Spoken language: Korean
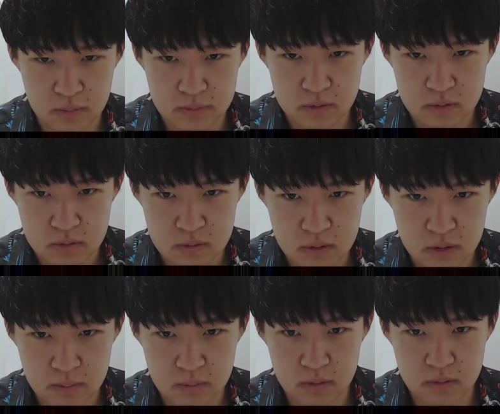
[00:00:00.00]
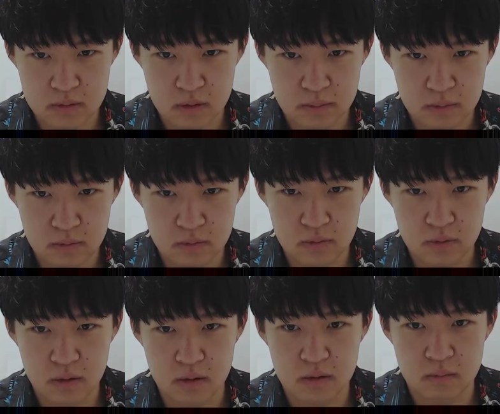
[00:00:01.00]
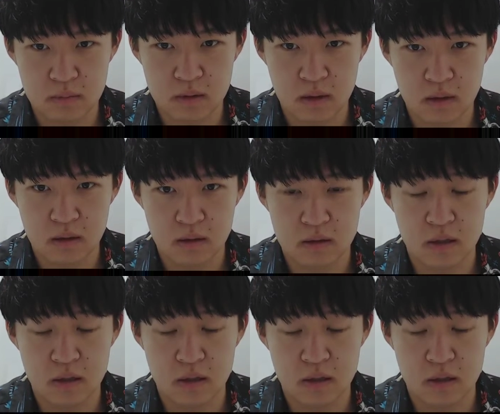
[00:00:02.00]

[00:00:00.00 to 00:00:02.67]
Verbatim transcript: 업적들을 한번 살펴보도록 하겠습니다.